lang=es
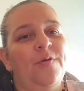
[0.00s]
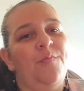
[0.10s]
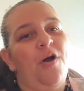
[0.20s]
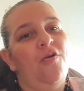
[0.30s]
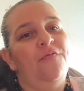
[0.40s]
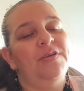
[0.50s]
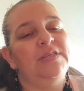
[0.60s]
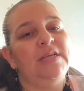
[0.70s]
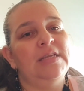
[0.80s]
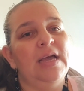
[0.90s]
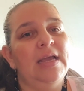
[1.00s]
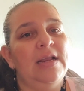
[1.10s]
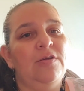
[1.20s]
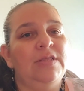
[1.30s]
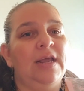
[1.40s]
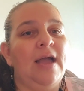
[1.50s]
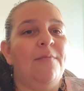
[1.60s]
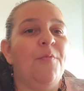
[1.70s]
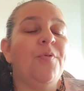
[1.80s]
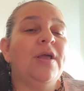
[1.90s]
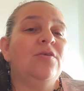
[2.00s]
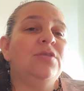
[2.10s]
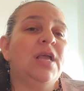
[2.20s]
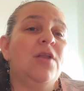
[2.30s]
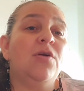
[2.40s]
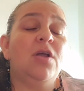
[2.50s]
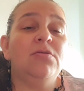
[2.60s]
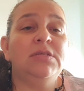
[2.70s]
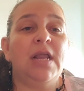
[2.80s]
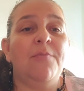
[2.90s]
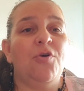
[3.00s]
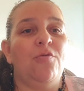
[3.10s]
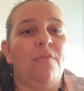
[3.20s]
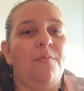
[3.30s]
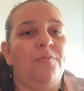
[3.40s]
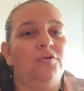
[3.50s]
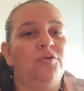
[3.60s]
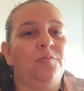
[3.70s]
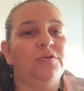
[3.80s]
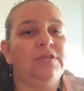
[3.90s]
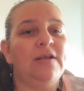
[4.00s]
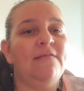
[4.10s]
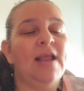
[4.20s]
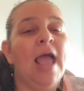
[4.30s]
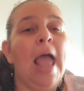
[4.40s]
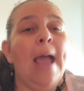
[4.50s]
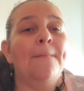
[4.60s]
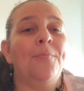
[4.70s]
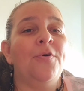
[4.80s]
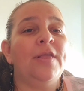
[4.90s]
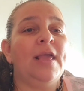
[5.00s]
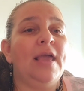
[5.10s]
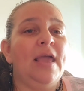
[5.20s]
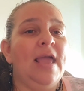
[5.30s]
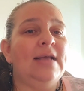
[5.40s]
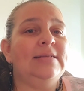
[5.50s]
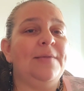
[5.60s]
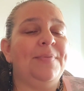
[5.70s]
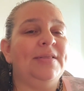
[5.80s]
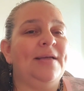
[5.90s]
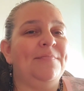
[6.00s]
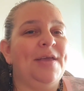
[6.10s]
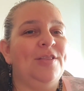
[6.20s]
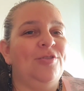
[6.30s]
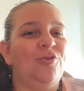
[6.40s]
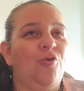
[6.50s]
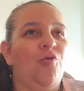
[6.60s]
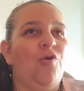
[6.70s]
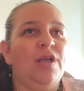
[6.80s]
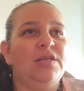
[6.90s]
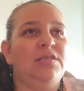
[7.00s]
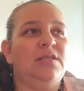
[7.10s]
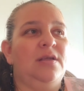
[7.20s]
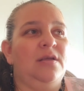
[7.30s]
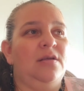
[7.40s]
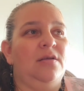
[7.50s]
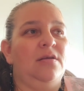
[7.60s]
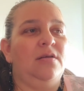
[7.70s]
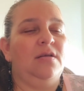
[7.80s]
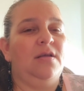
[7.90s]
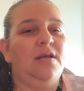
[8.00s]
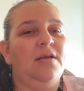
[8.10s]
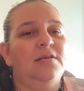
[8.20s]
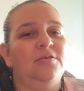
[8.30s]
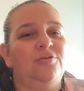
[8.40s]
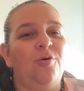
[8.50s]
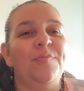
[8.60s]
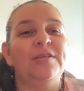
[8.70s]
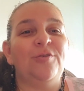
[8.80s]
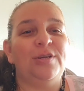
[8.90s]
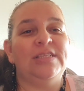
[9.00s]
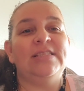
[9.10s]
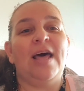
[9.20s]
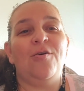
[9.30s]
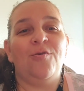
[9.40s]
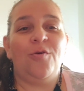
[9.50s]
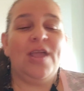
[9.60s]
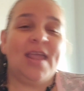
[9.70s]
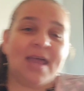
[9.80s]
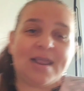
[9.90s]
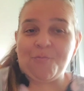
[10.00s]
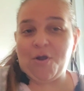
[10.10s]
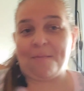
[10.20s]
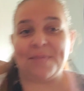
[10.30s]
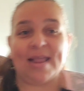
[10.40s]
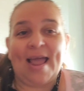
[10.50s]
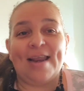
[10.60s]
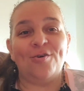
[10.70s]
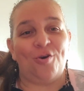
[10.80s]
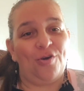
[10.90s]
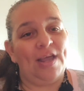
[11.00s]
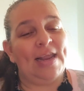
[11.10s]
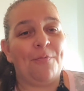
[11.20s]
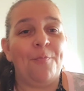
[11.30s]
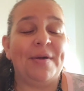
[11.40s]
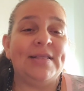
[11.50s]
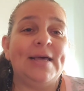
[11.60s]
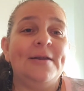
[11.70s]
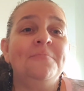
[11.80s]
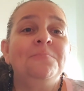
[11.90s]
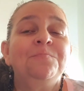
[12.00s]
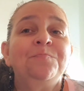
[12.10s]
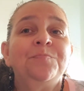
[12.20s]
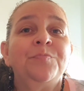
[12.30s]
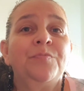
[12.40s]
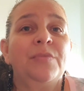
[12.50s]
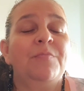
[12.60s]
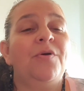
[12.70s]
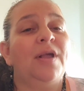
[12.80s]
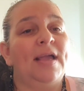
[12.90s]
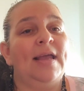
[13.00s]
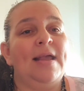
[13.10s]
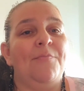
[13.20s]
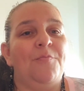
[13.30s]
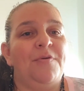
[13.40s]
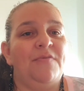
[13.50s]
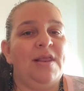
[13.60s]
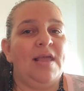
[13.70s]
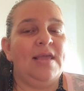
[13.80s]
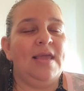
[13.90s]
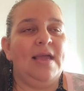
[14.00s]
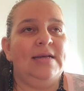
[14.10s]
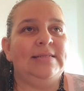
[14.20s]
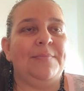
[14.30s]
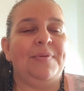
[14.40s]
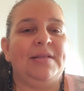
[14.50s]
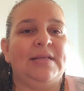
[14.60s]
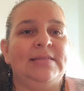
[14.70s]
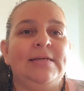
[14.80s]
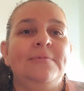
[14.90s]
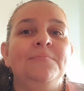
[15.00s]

Fuimos a la oficina y lo entregamos porque nos dijeron que lo hiciéramos lo más pronto posible, porque ese apartamento, este, eh, son bien solicitados y queríamos aplicar y no lo queríamos perder porque queríamos vivir ahí en esa parte así.